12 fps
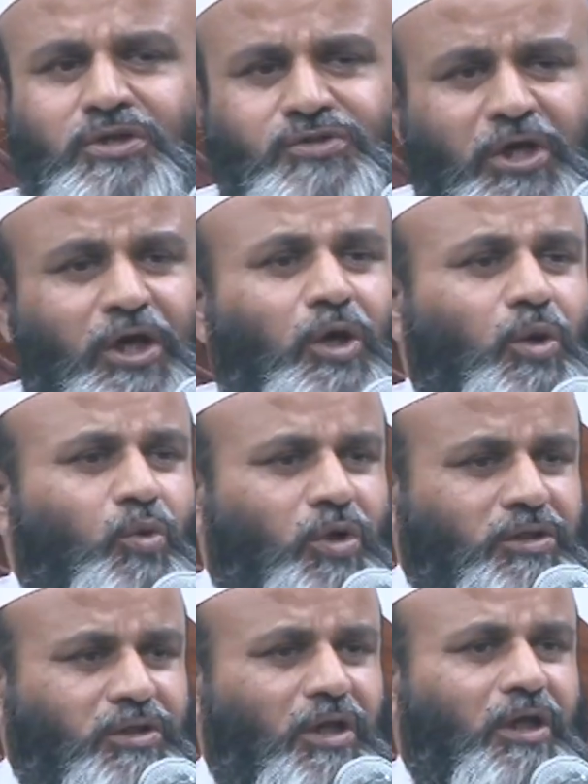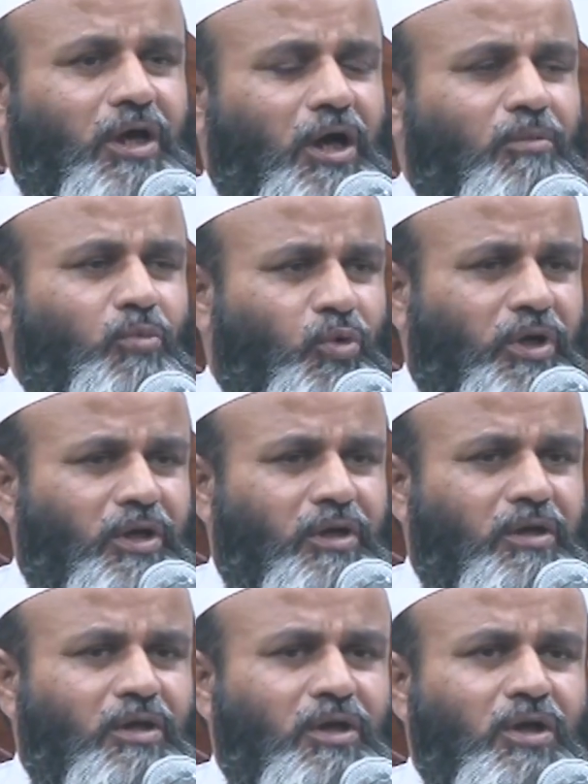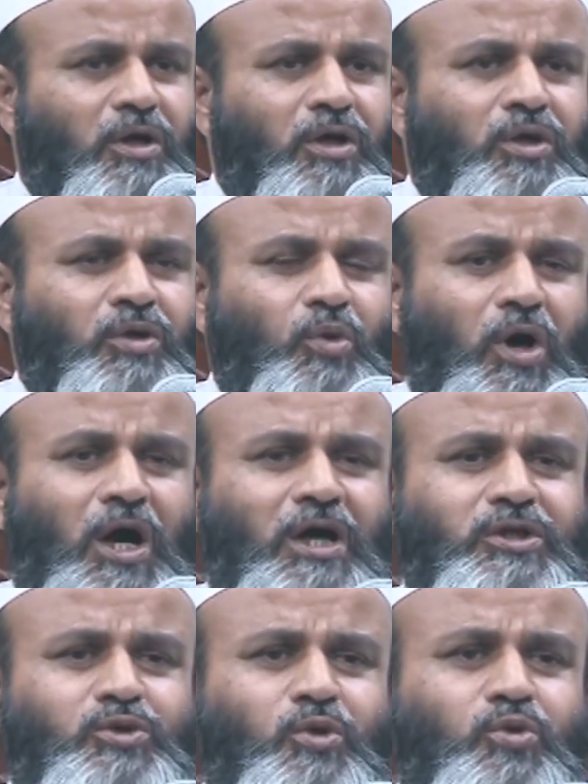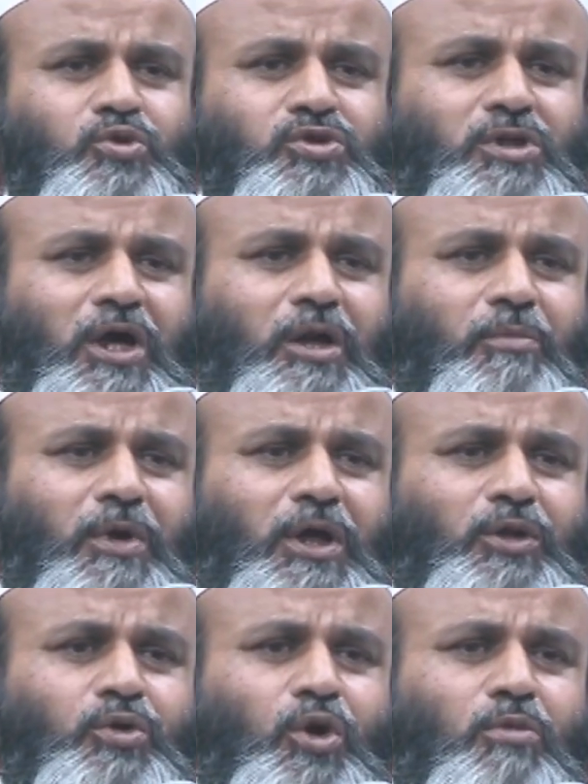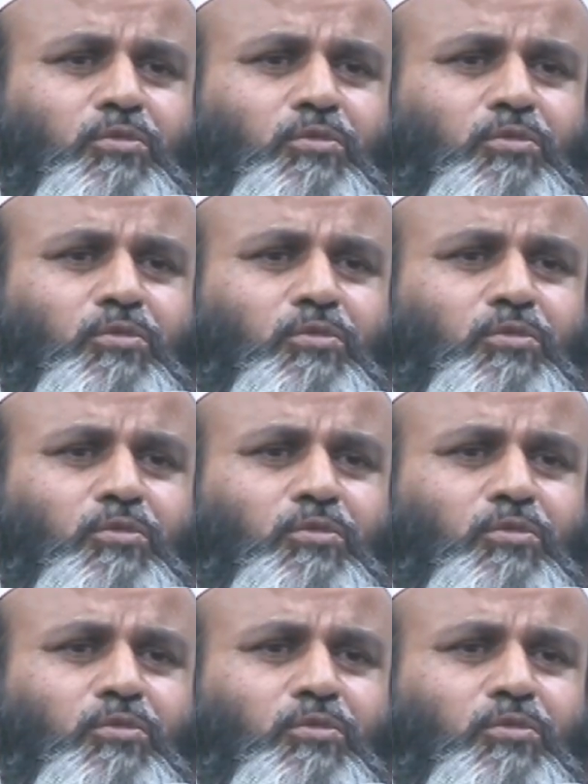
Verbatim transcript: सैकड़ों कतले आम हुए हैं तो आज जो खुशदार में दो